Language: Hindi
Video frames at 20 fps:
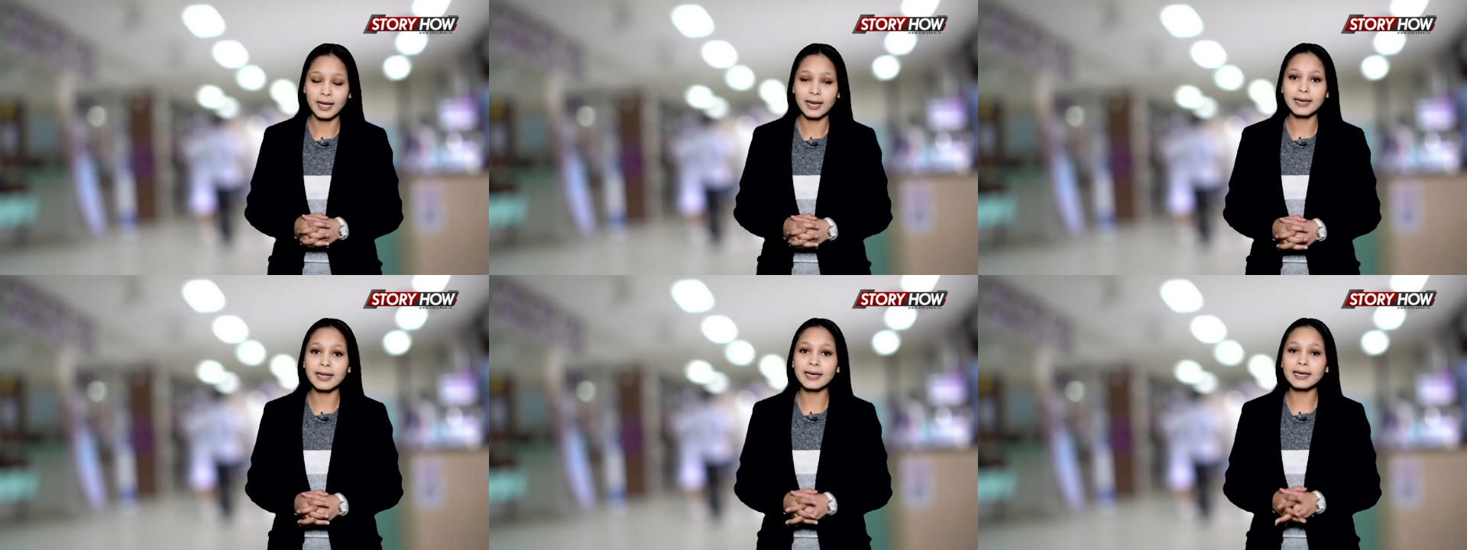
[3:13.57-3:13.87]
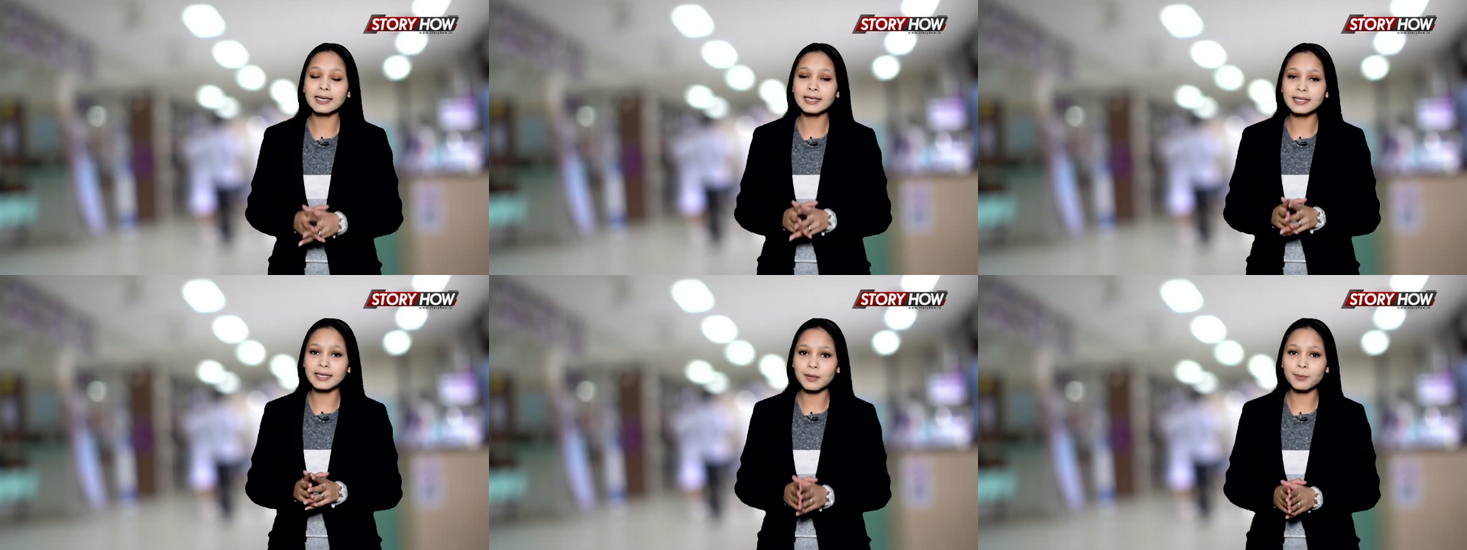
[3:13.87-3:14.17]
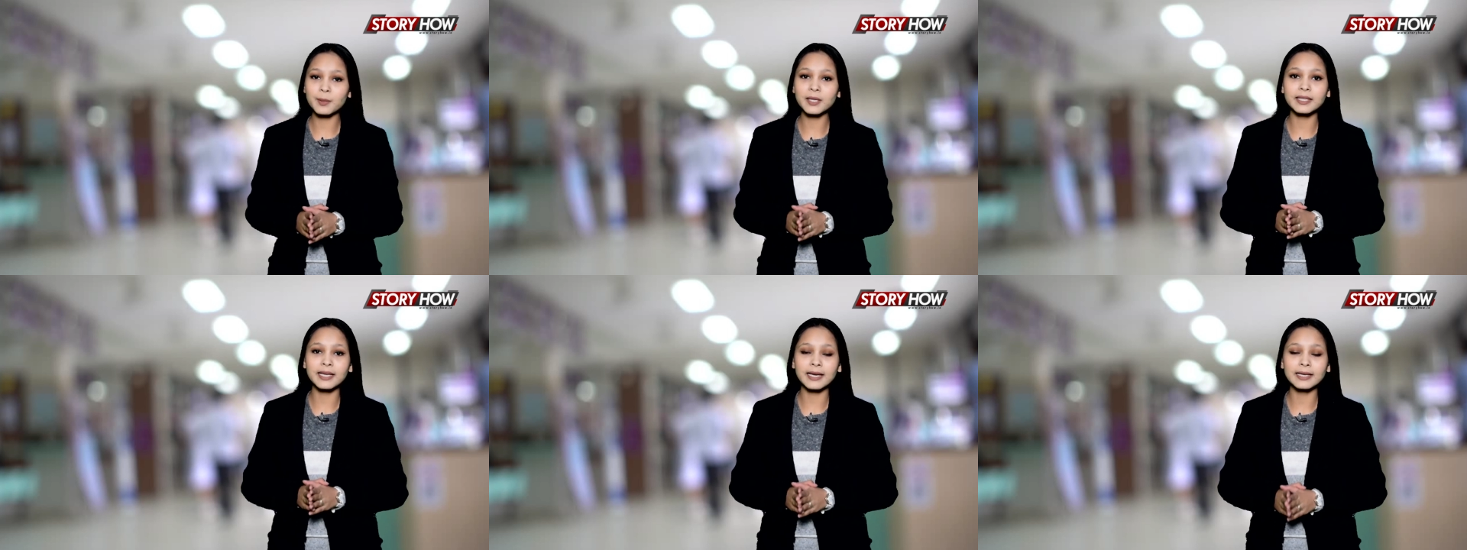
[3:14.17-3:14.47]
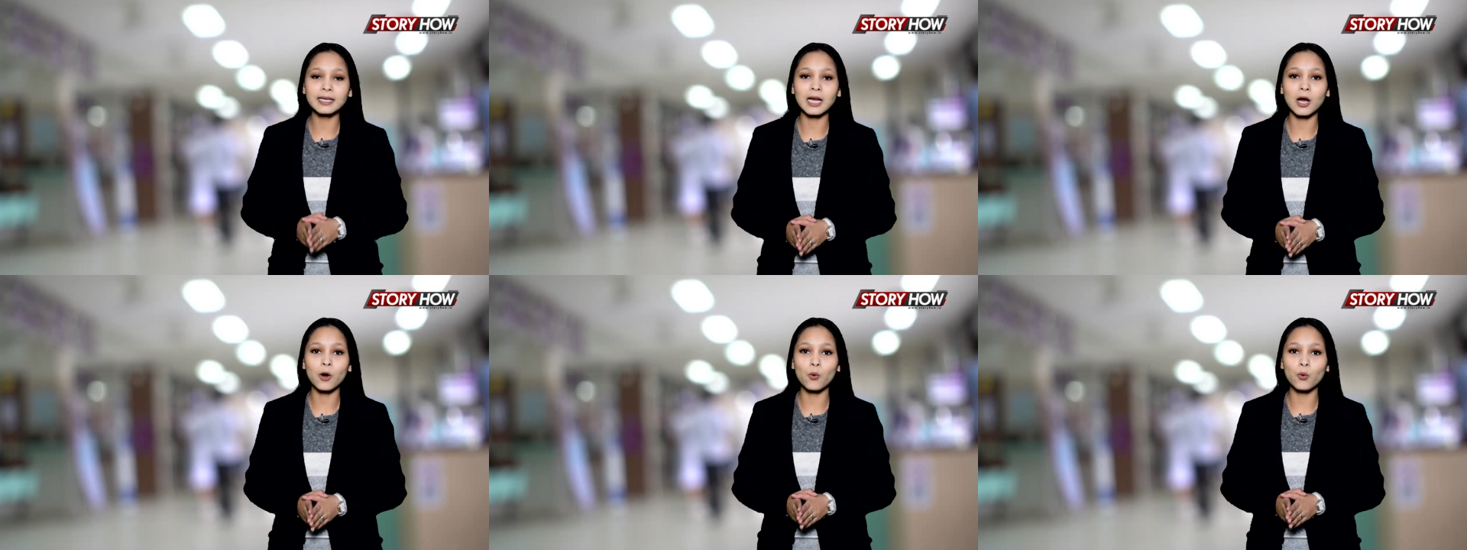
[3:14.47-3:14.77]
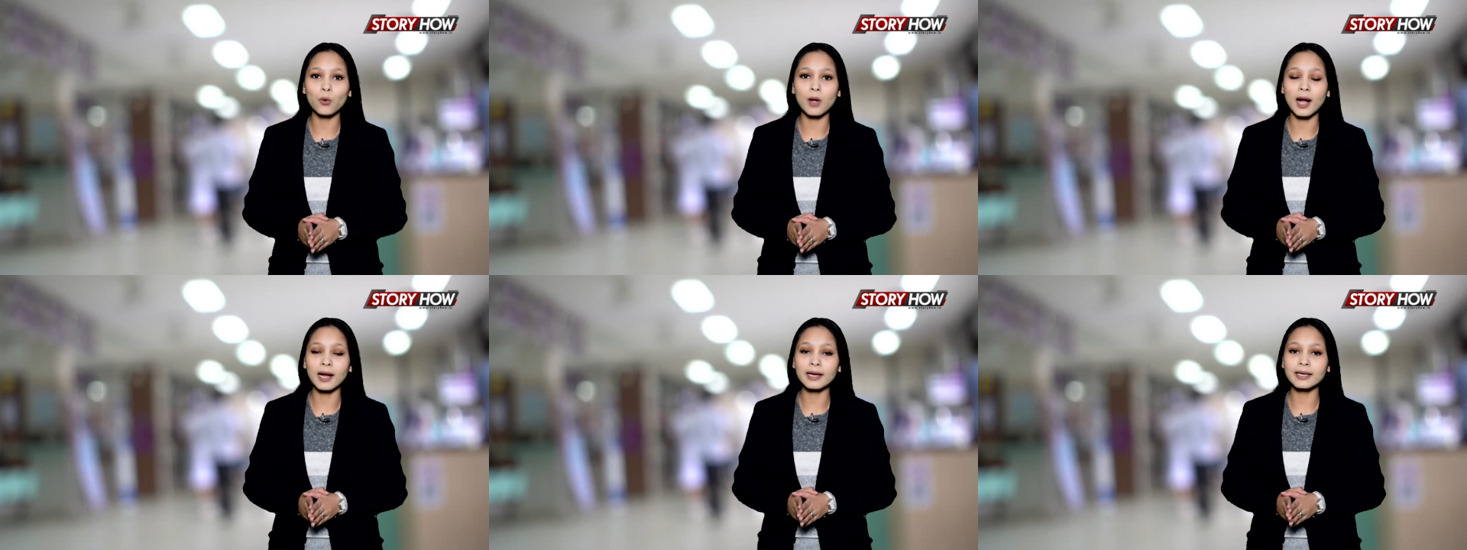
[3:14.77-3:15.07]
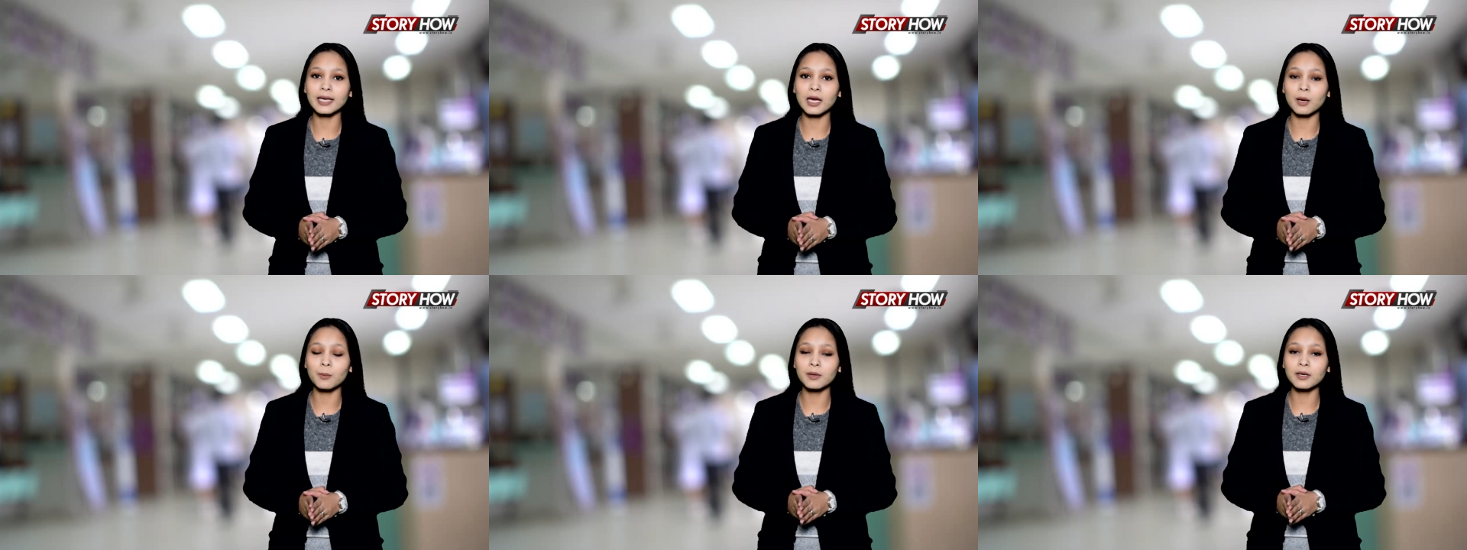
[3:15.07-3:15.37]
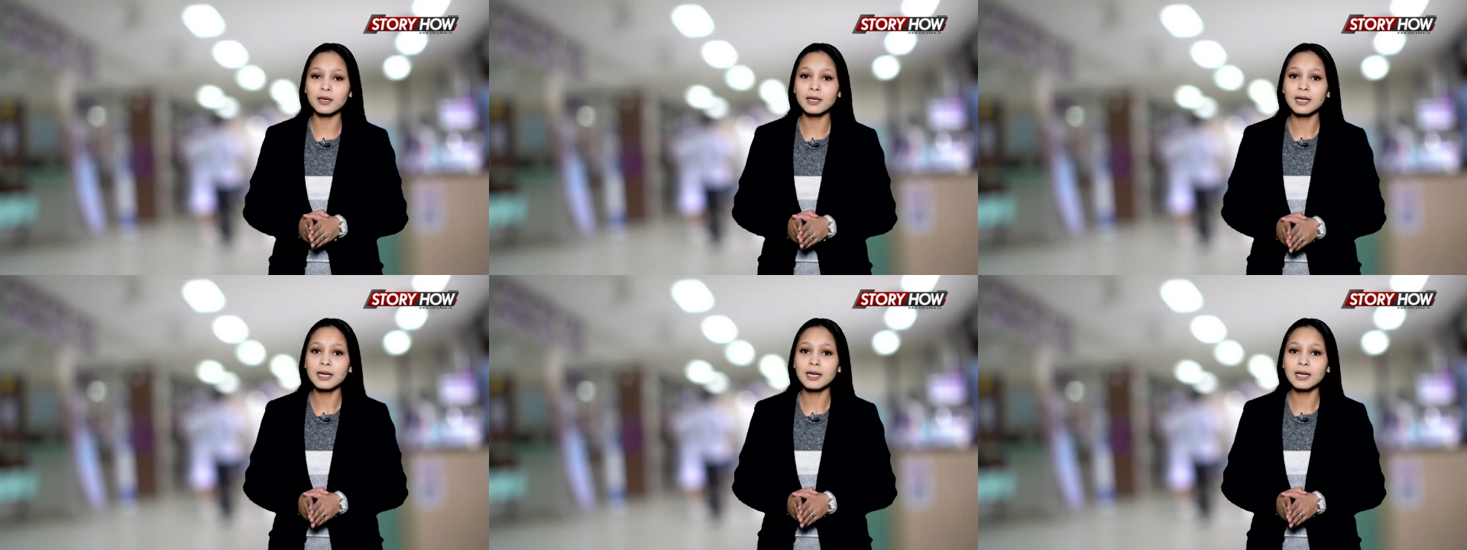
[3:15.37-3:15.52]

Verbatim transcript: लेकिन ये भी देखना होगा कि अब